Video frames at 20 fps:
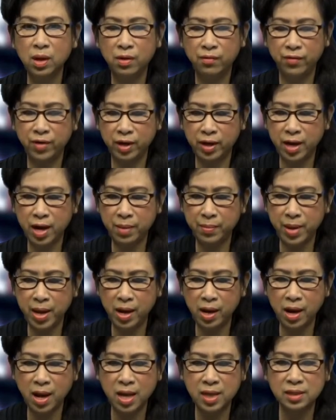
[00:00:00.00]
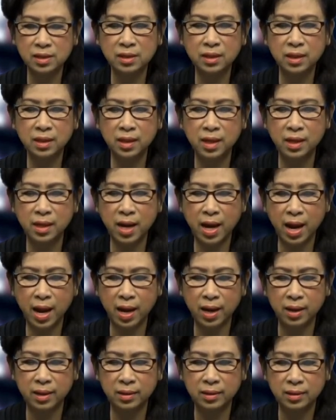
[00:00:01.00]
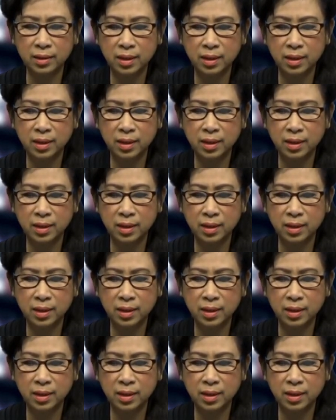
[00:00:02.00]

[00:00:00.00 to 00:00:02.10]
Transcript: Việt Nam Airlines, Ngân hàng